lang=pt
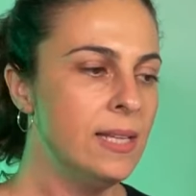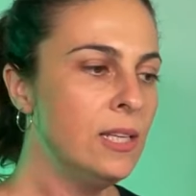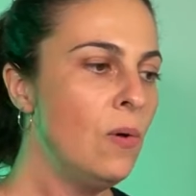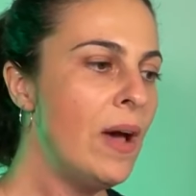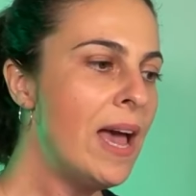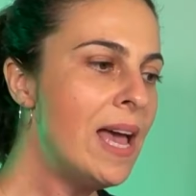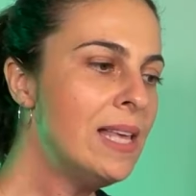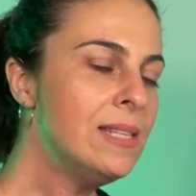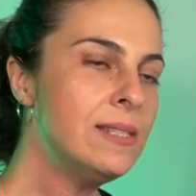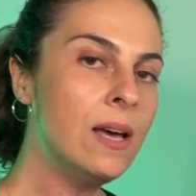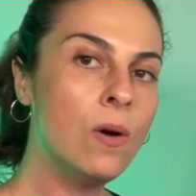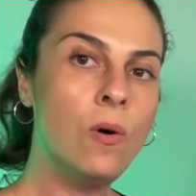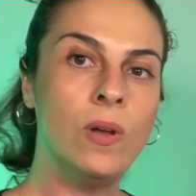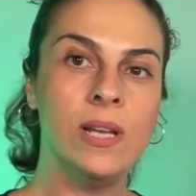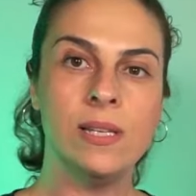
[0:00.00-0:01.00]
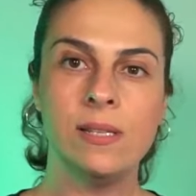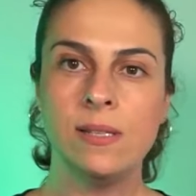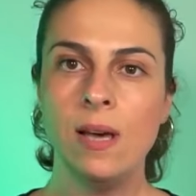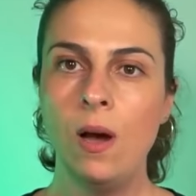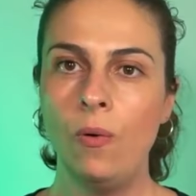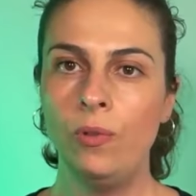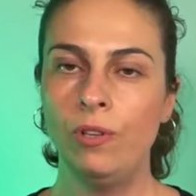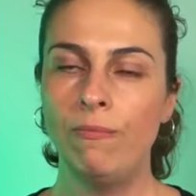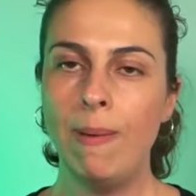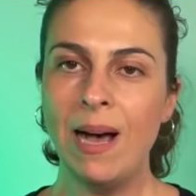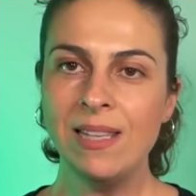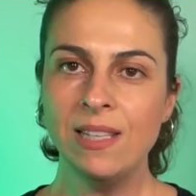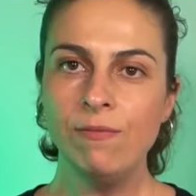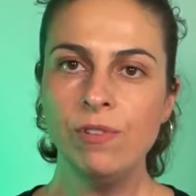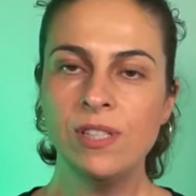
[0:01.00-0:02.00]
Então, essa coleção não
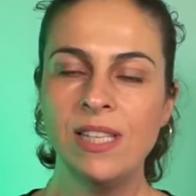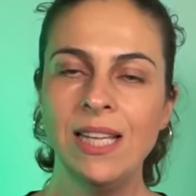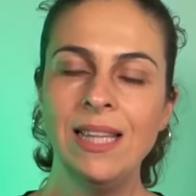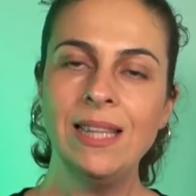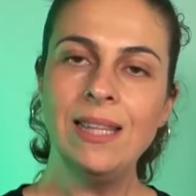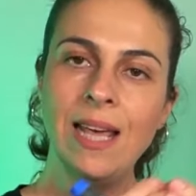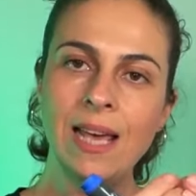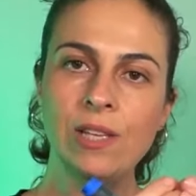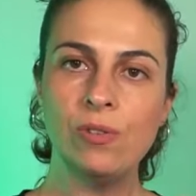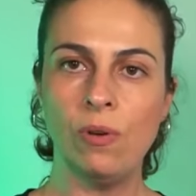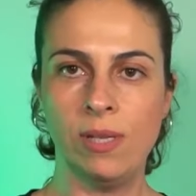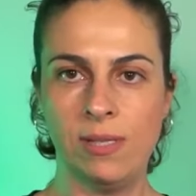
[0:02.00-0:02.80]
basta você ter só a